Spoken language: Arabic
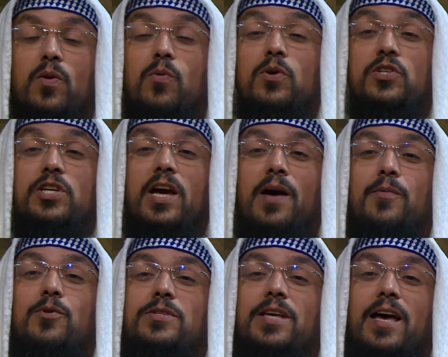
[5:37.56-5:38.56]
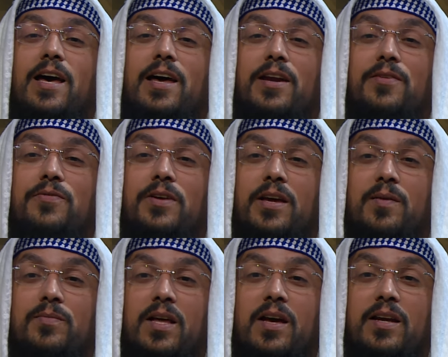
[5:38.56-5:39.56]
واش يعملوا السحارين في
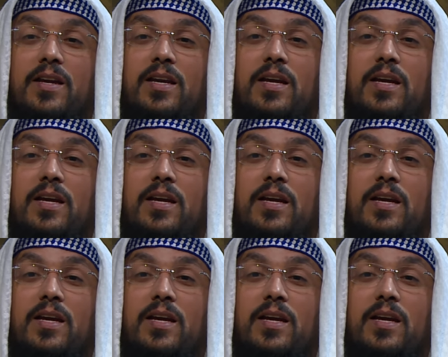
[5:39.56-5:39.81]
رمضان